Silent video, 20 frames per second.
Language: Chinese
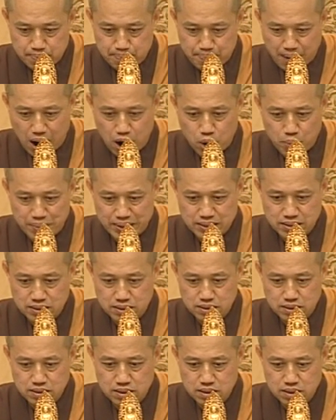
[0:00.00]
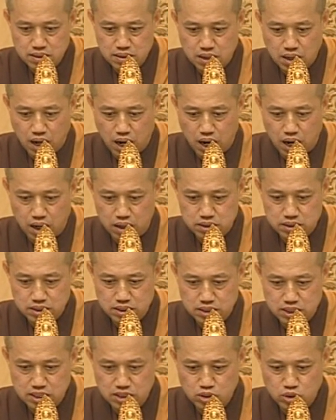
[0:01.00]
把我们啊
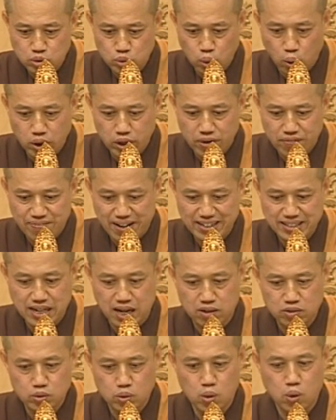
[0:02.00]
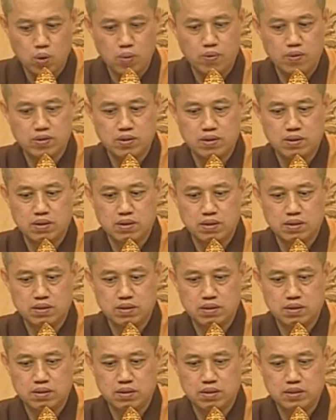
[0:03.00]
的所有的烦恼都
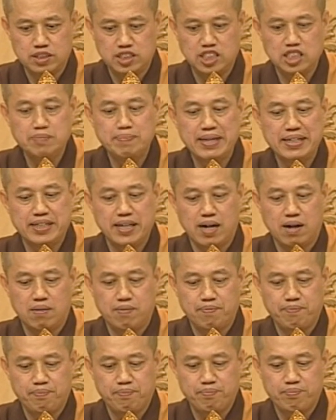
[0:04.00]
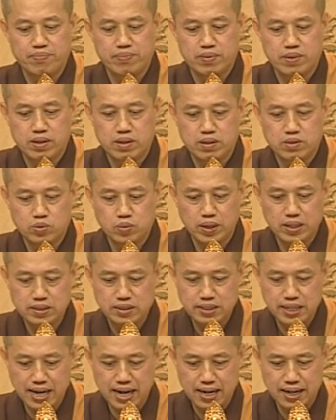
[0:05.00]
熄灭掉。所以
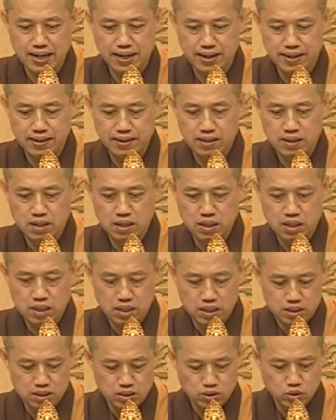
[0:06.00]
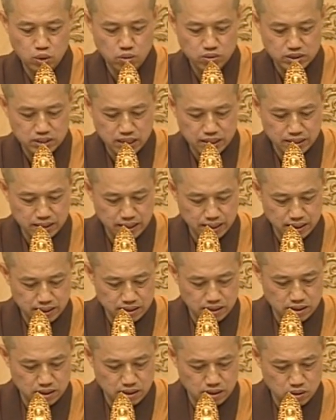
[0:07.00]
这样呢，众生呢，
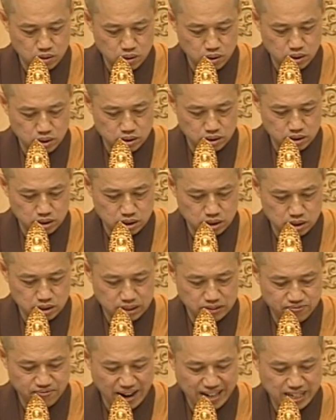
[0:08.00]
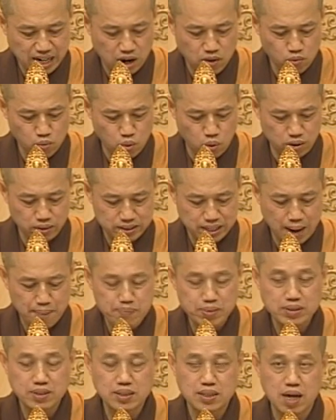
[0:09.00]
烦恼火他
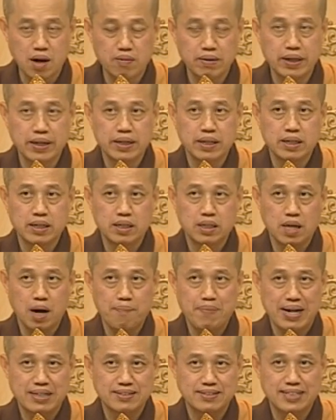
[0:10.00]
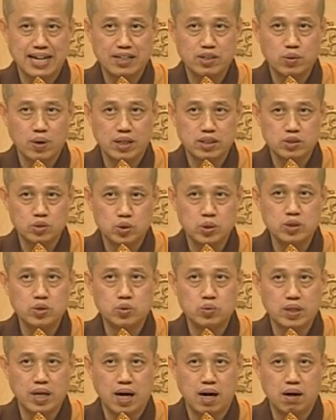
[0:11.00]
不知道呢，要把善乱去
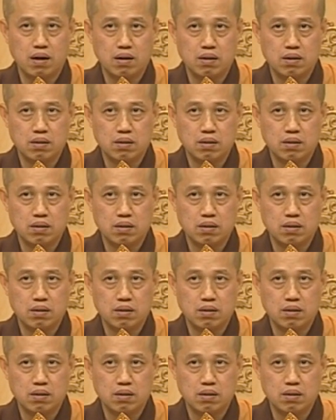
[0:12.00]
除掉。